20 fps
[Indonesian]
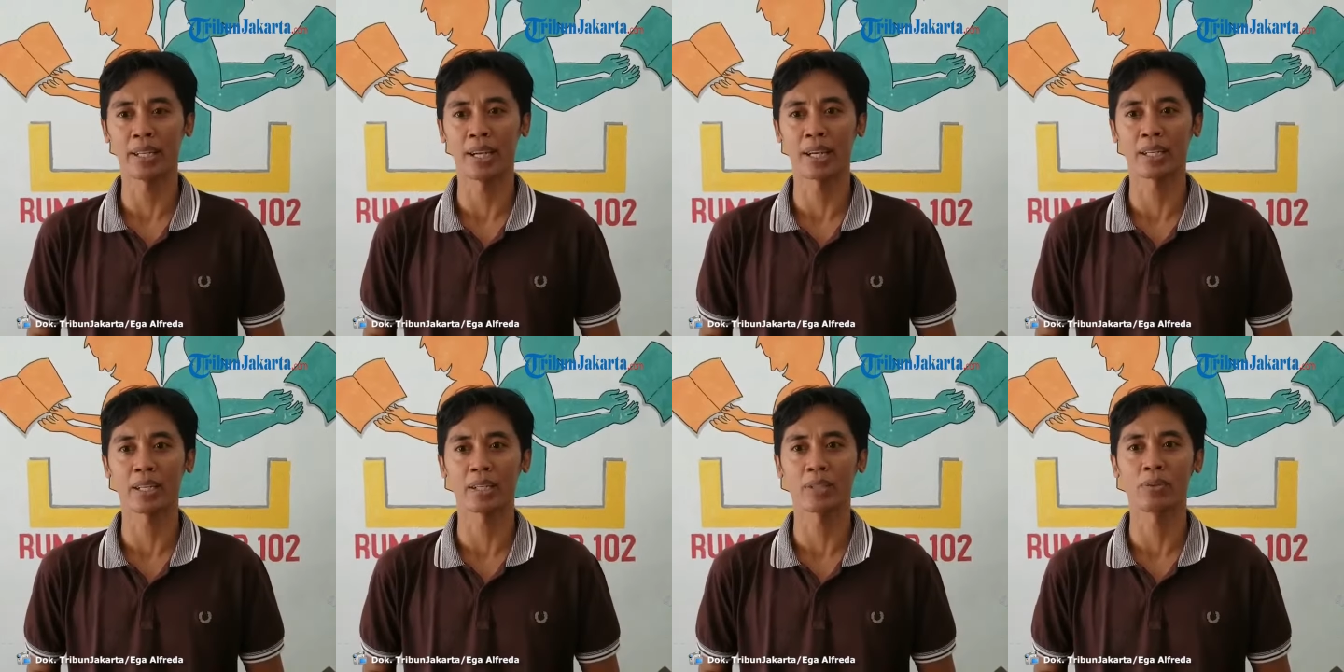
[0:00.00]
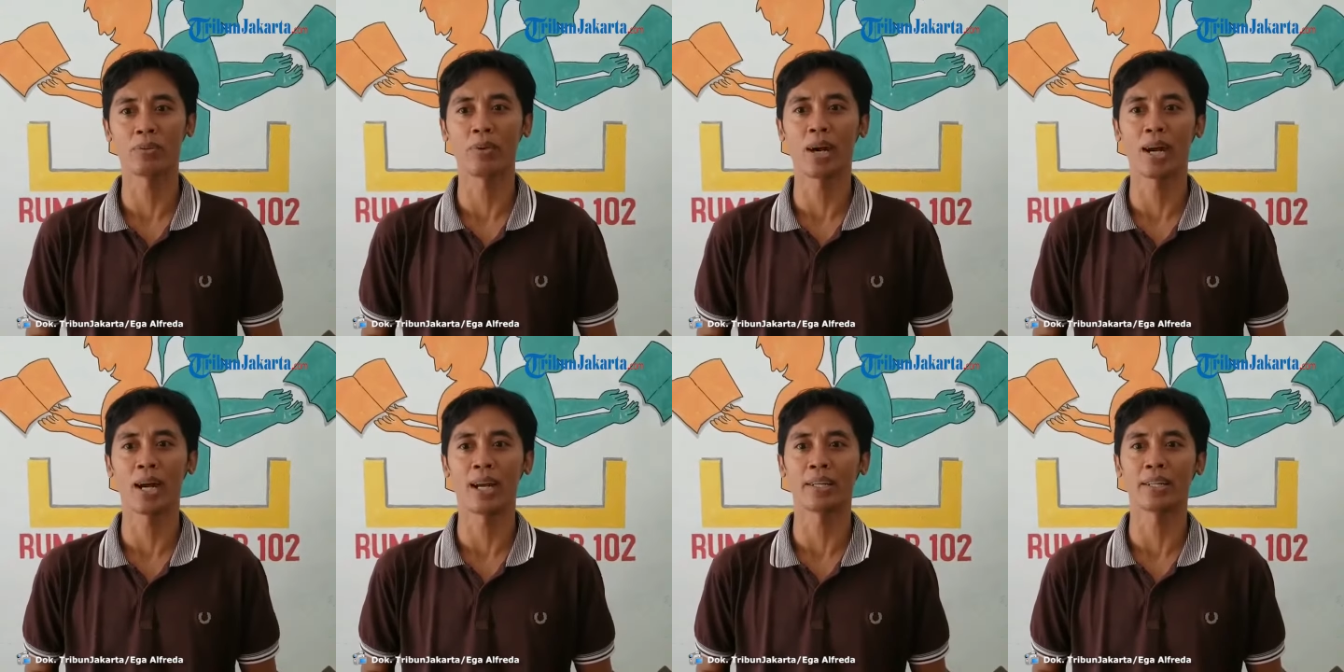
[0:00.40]
Yang
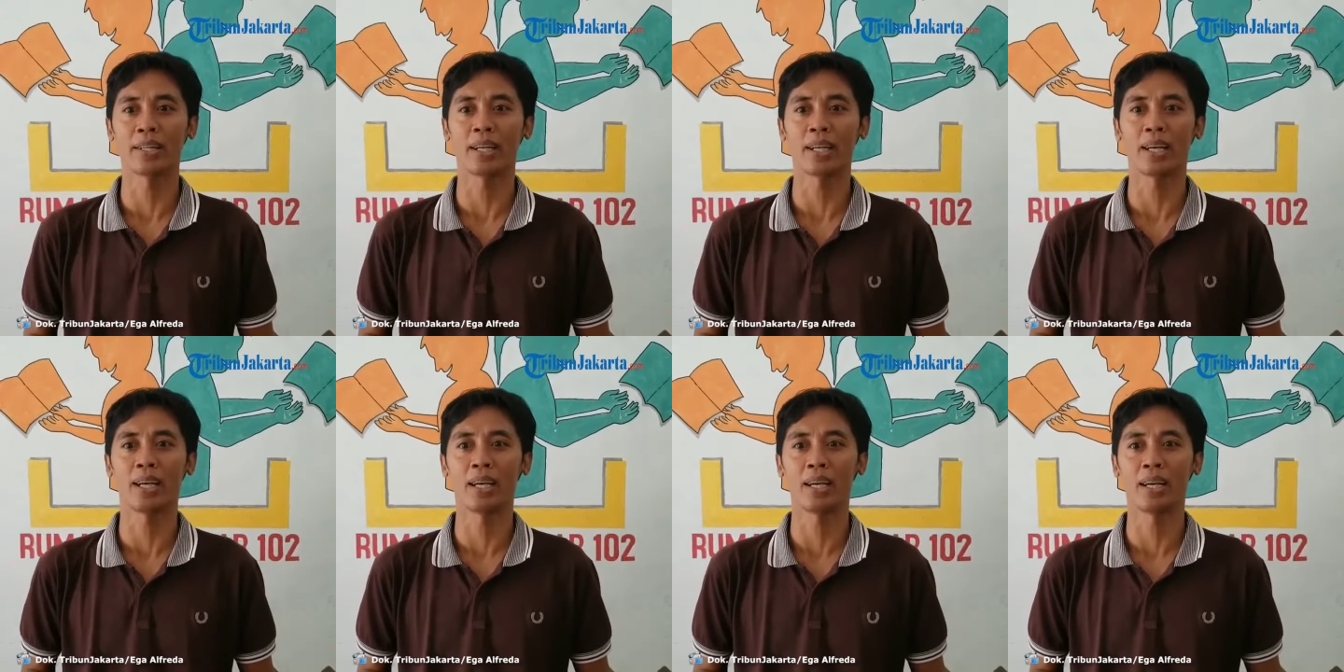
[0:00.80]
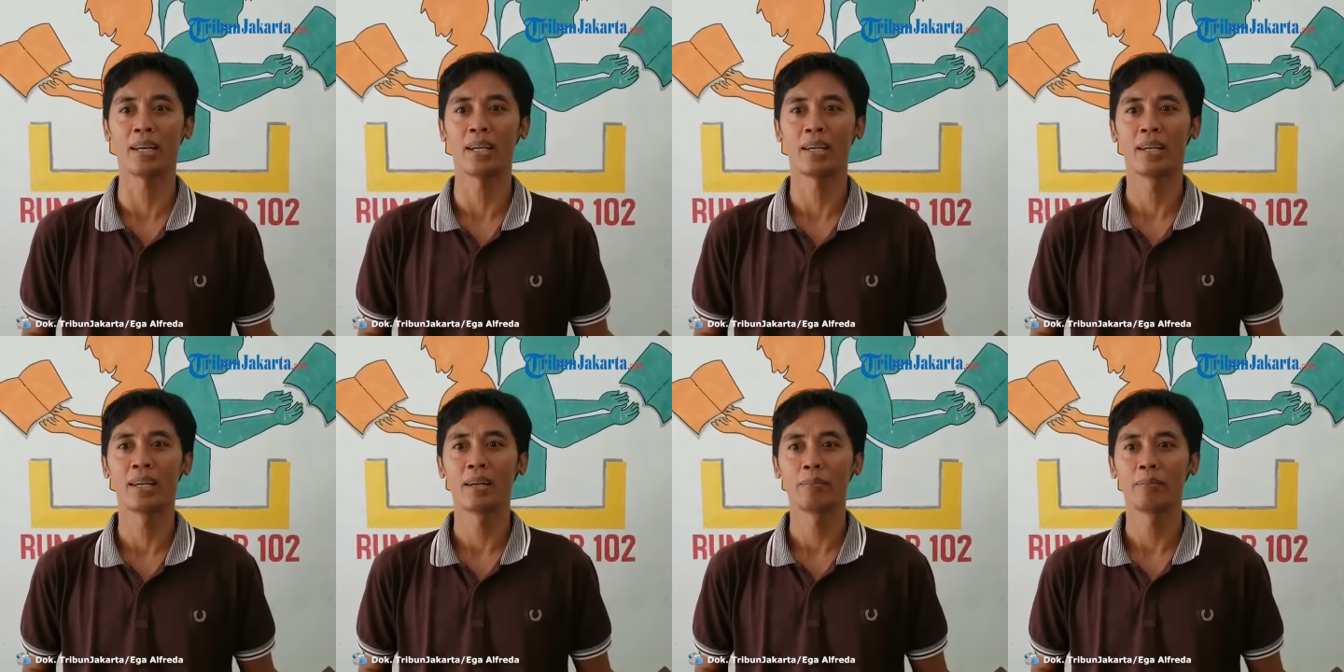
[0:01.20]
kedua
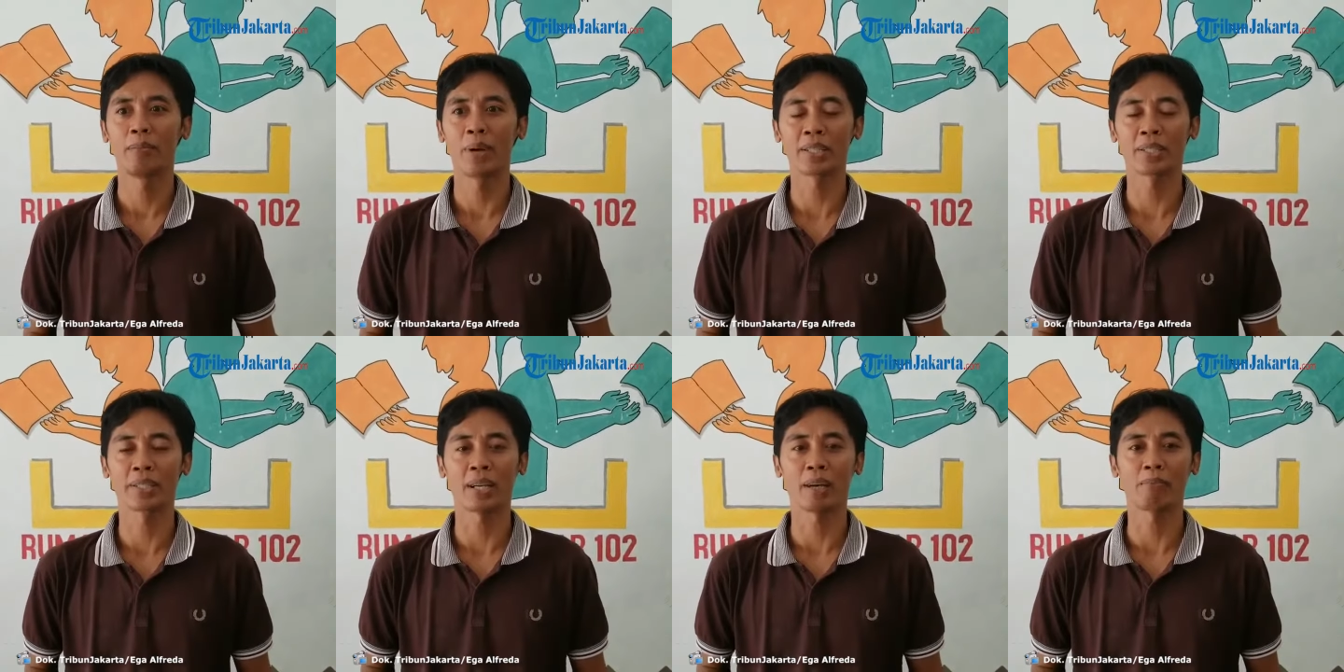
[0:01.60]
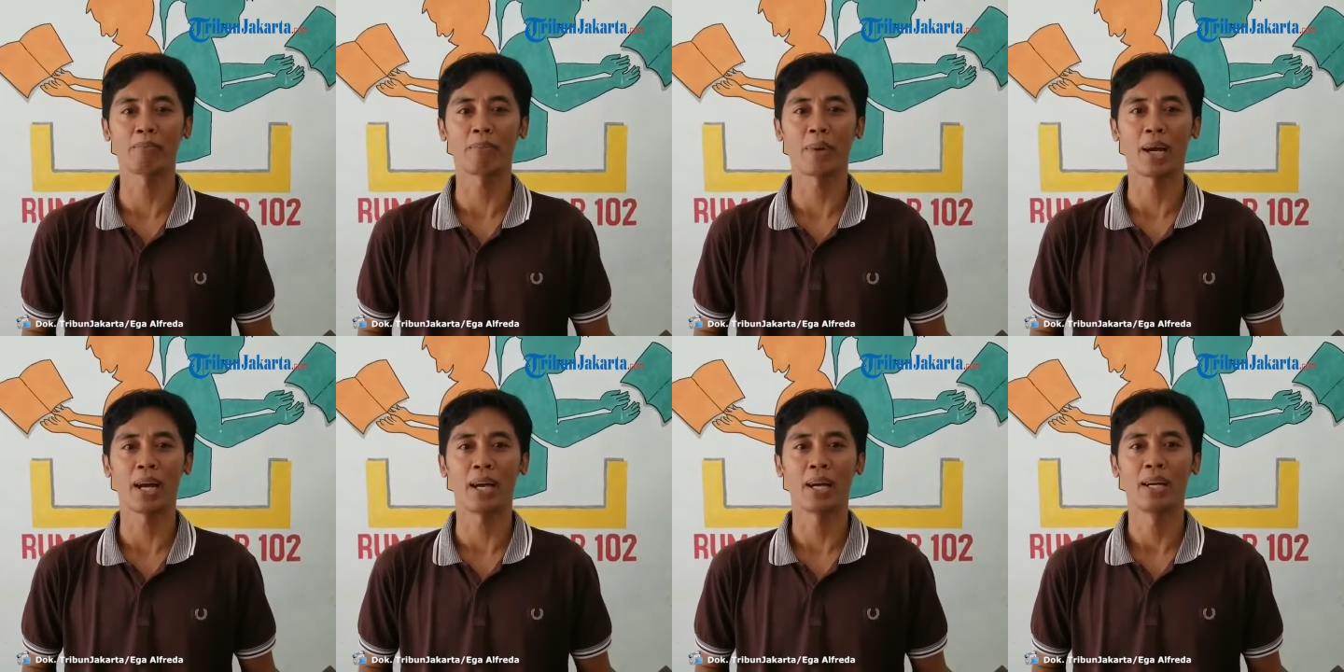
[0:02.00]
adalah bank
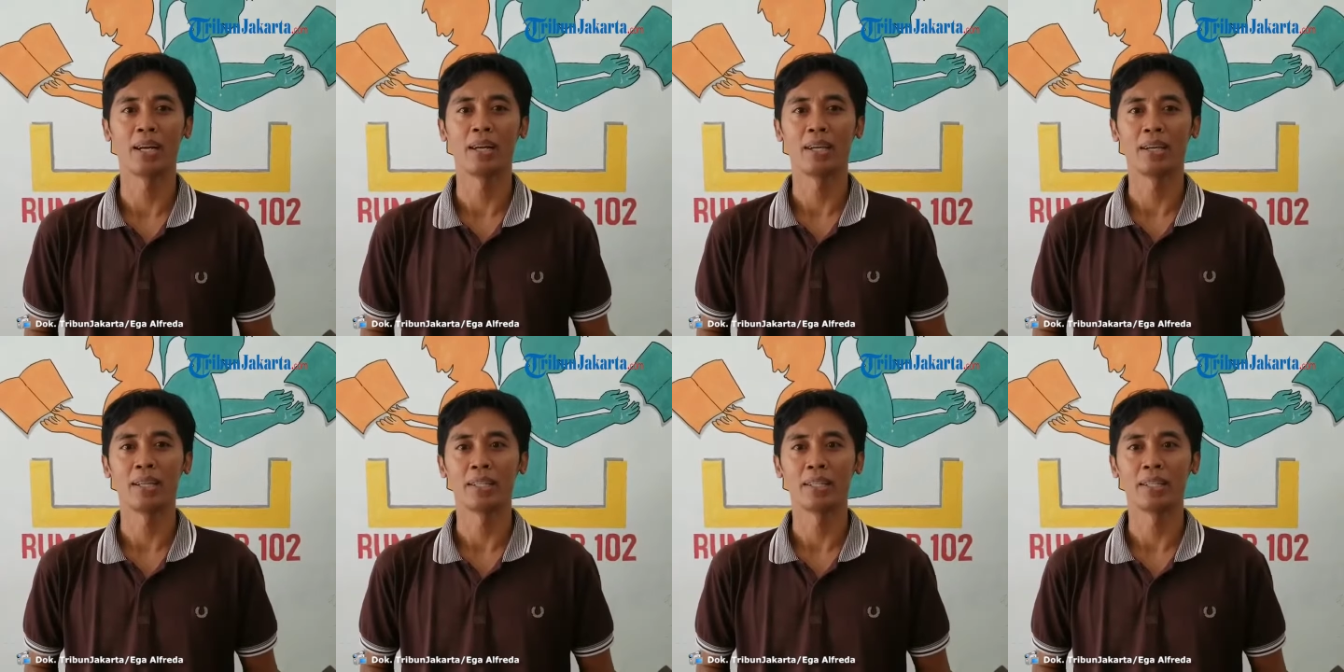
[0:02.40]
sampah.